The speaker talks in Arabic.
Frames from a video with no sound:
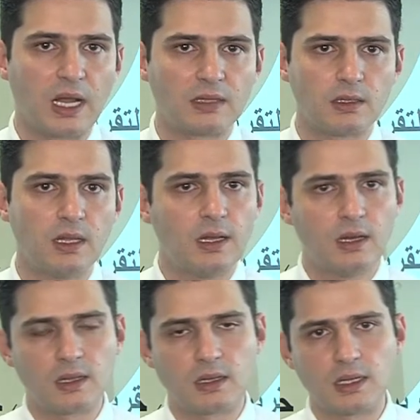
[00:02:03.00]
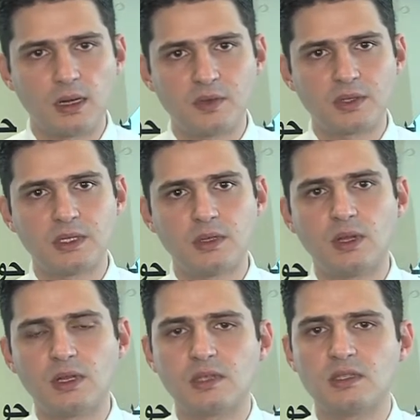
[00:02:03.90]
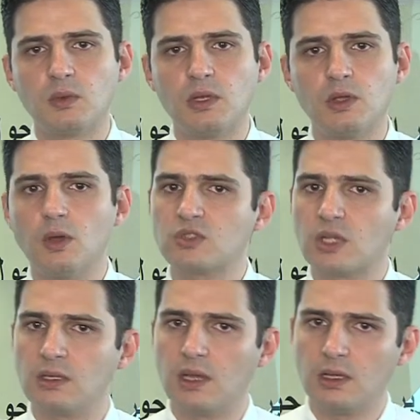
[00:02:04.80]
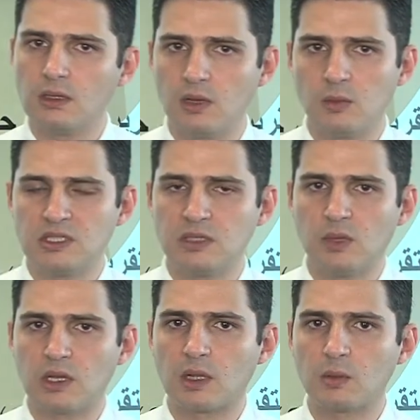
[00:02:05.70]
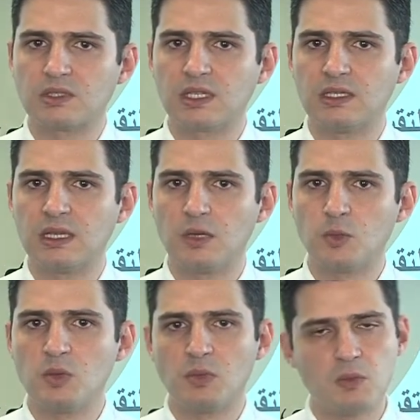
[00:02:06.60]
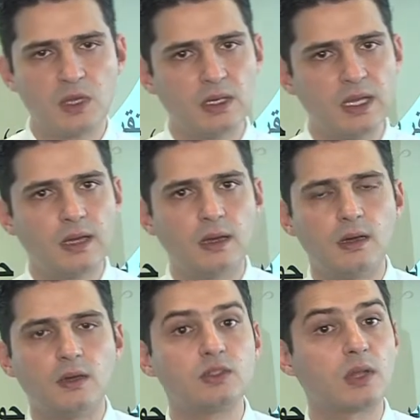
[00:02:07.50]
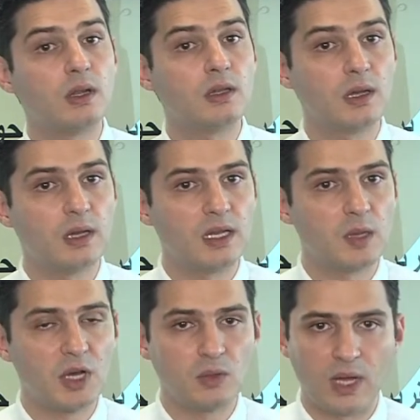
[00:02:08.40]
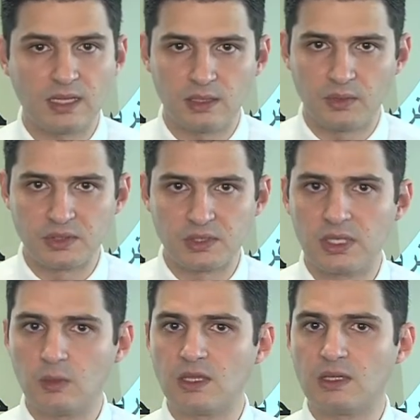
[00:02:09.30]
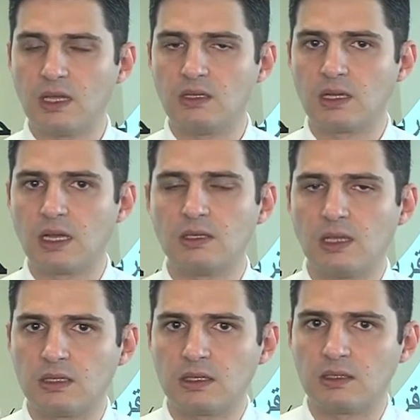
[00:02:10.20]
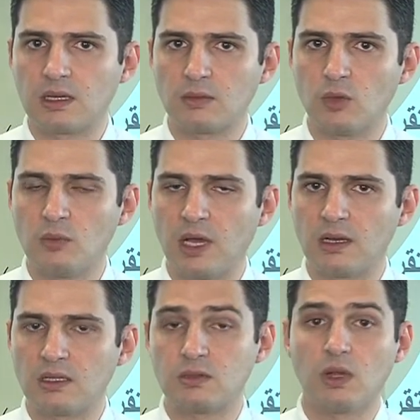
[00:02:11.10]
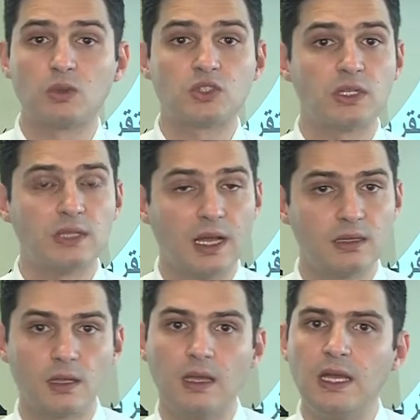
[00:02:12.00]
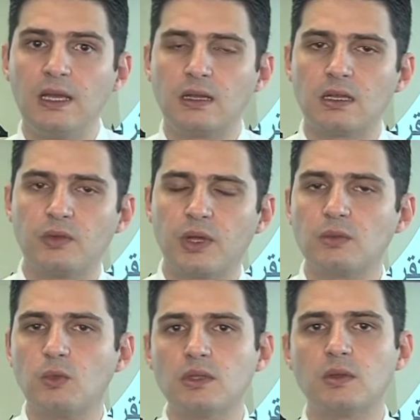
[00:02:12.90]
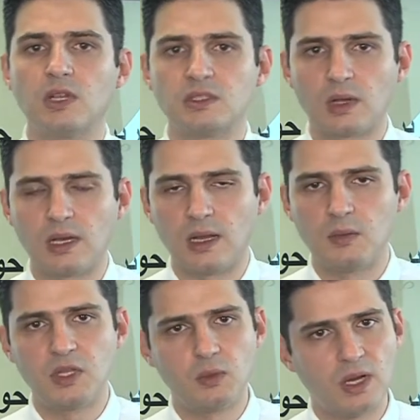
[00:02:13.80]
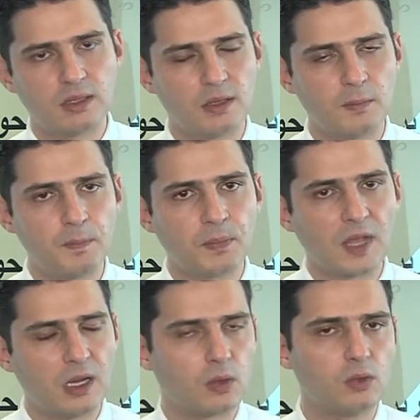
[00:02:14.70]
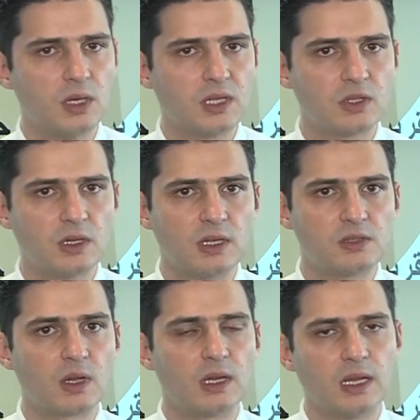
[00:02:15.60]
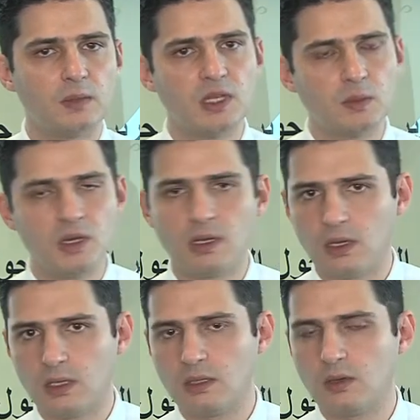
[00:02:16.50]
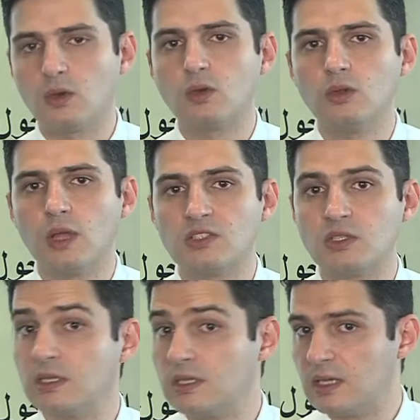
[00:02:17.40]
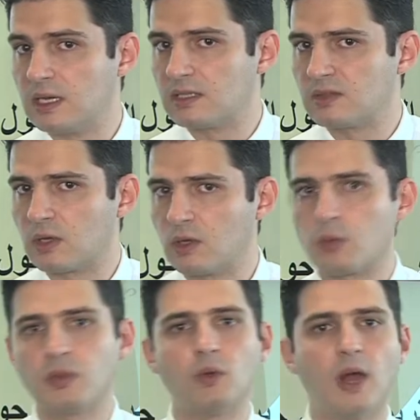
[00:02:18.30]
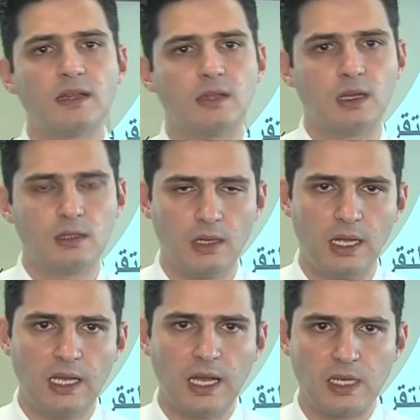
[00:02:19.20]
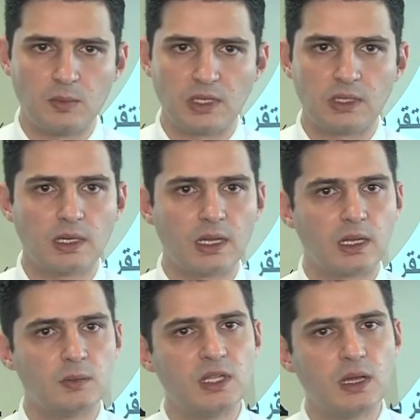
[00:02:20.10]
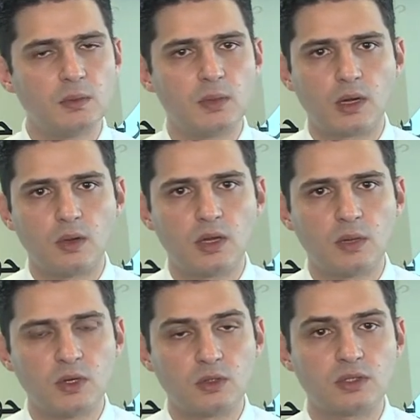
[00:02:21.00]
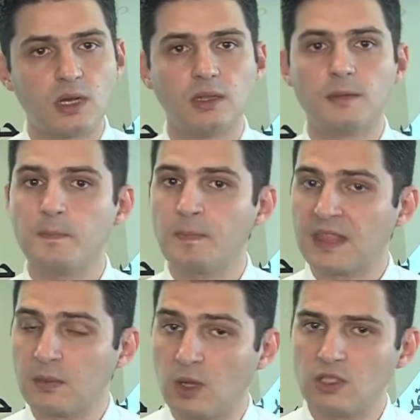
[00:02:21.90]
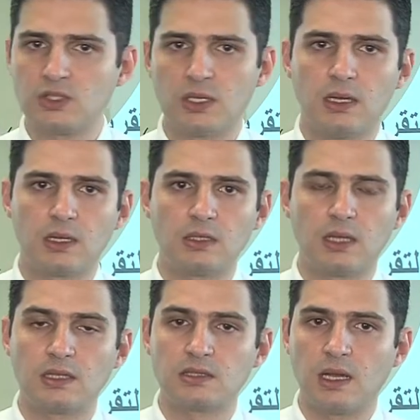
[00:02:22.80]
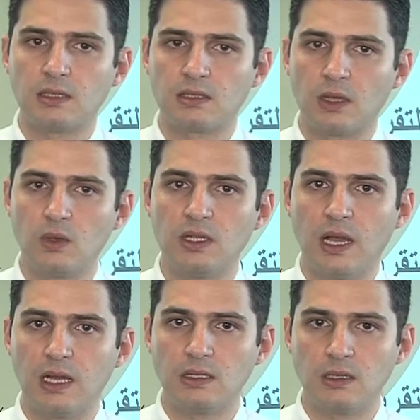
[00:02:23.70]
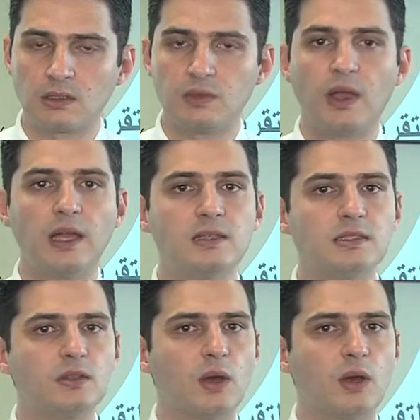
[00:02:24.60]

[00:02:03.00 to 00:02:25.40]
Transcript: حذر لكن خلال فتره تداولات الاسهم الآسيوي اليوم شهدنا أيضا المزيد من الأرقام الاقتصادية المهمة من آه، أستراليا اليابان وحتى في الصين والتي أيضا كان لديها تأثيرات مهمة على الأسواق وشهدنا حتى انخفاض معظم الأسواق العالمية وحتى العقود الآجلة للأسواق العالمية منها أيضا العقود الآجلة للأسواق الأوروبية وحتى أيضا الأمريكية لكن البداية مرة أخرى من أستراليا مؤشر آه، قطاع الصناعات التحويلية عاد للارتفاع إلى 46.3